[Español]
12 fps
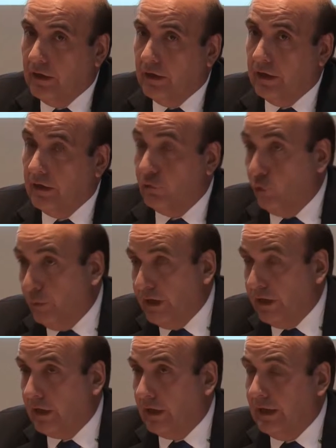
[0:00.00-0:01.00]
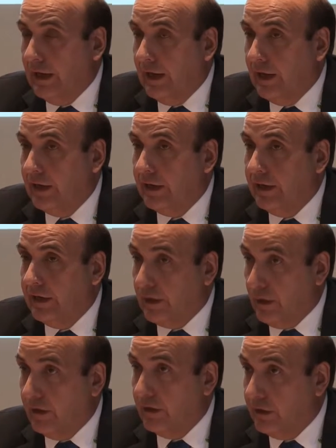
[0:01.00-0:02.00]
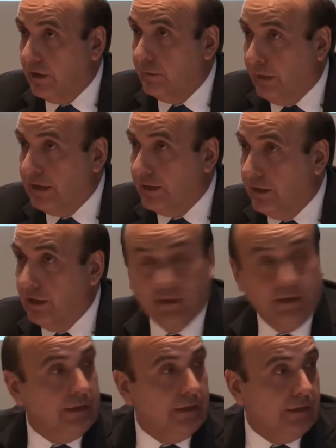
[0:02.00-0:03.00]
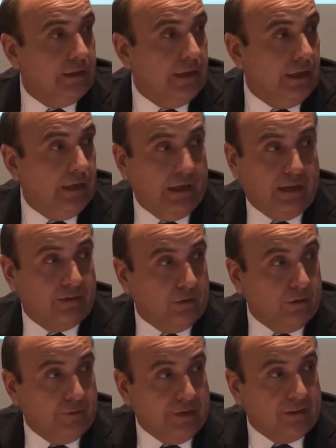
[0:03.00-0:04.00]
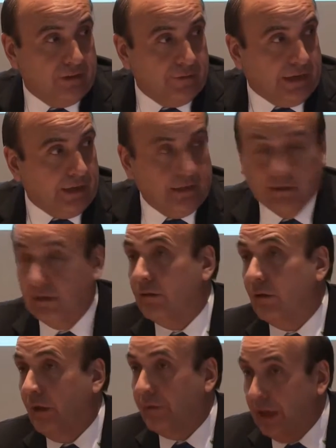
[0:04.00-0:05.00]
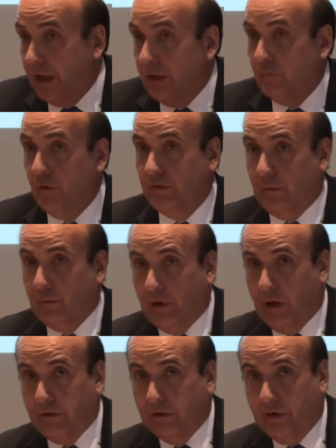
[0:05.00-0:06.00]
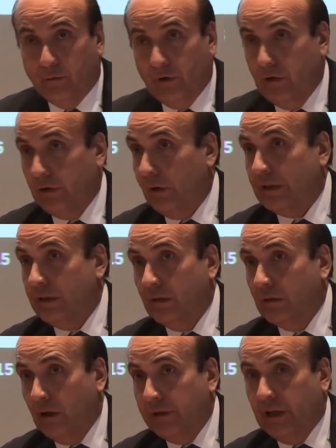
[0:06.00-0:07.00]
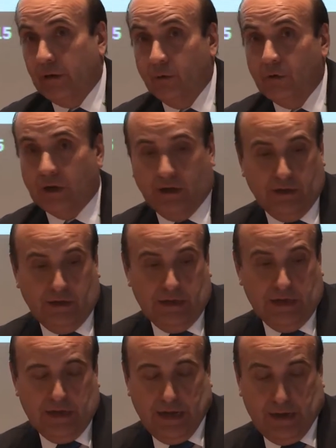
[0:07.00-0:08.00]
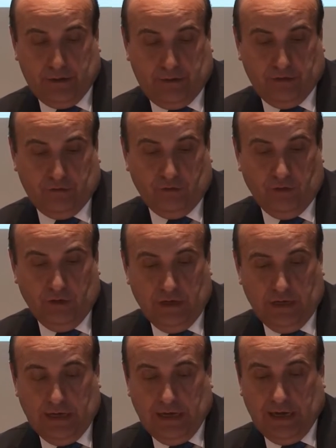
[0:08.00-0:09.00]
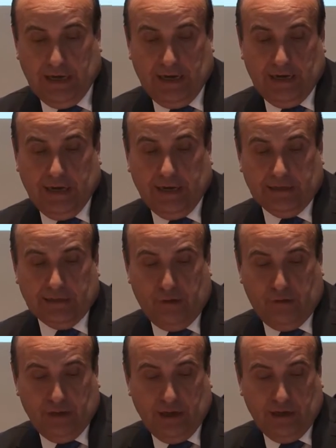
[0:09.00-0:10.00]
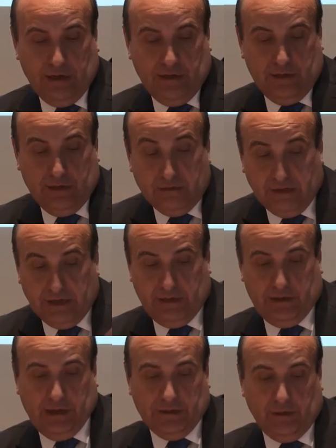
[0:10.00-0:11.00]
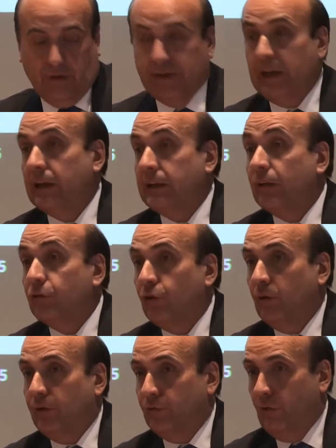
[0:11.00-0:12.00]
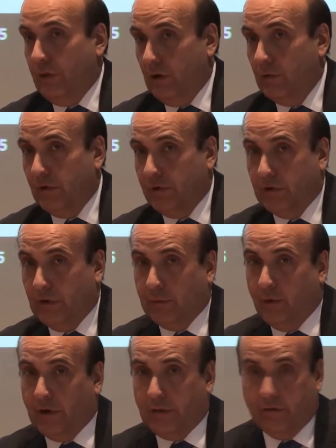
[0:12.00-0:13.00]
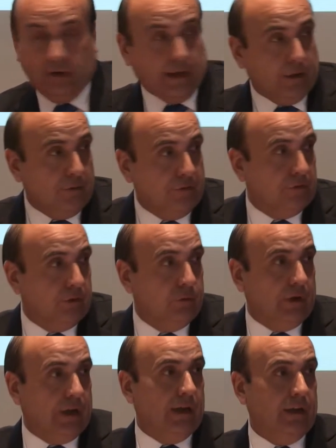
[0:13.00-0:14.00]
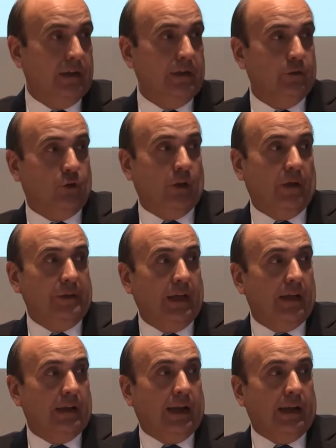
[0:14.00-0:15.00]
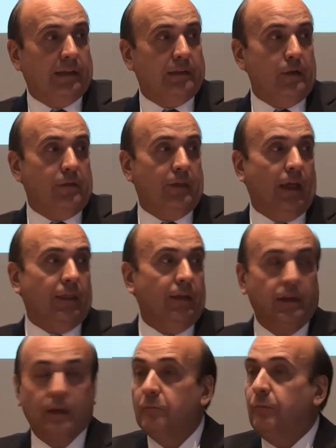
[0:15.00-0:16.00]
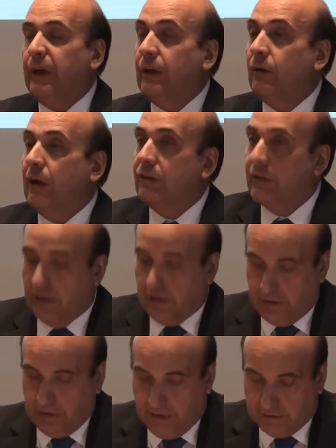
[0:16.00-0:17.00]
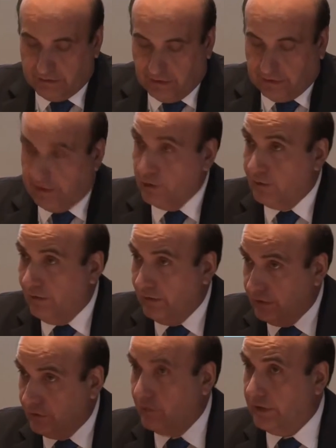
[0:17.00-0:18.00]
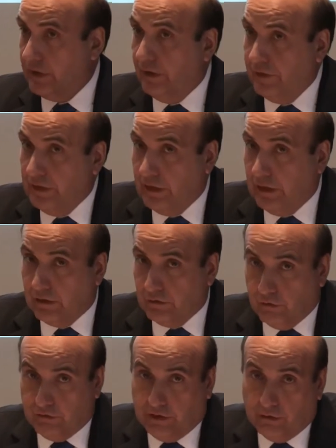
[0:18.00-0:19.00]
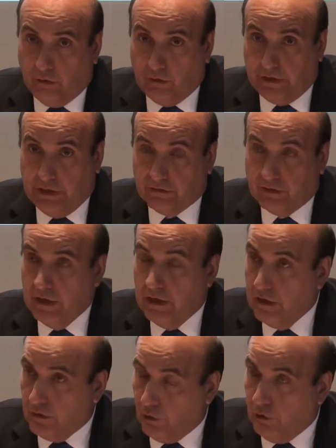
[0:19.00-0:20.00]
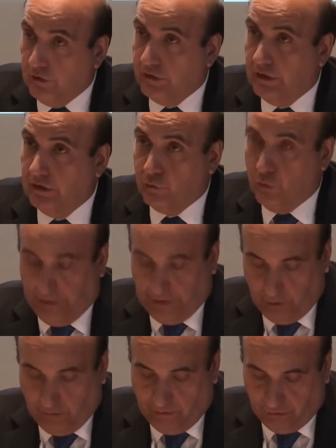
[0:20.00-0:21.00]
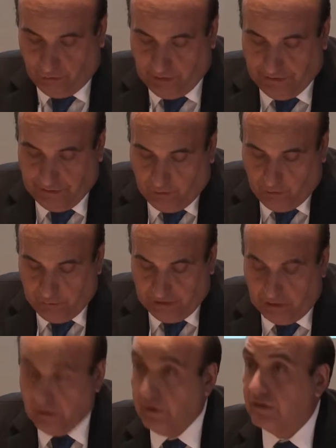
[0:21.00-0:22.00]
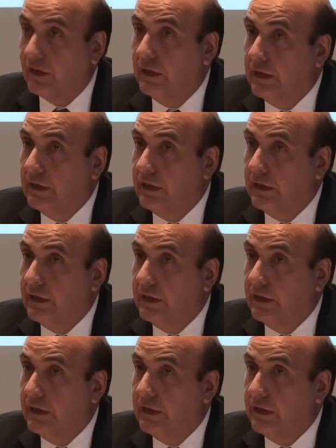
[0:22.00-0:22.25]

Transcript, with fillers: eh, suplir la eh, creciente demanda de las economías emergentes. Todavía hay mucha población en el mundo que no ha tenido todavía nunca acceso a la electricidad. En Latinoamérica tan solo es un 5% de la población la que no ha visto nunca todavía la electricidad pero las energías renovables, concretamente las dos tecnologías que hoy se descubren como absolutamente competitivas,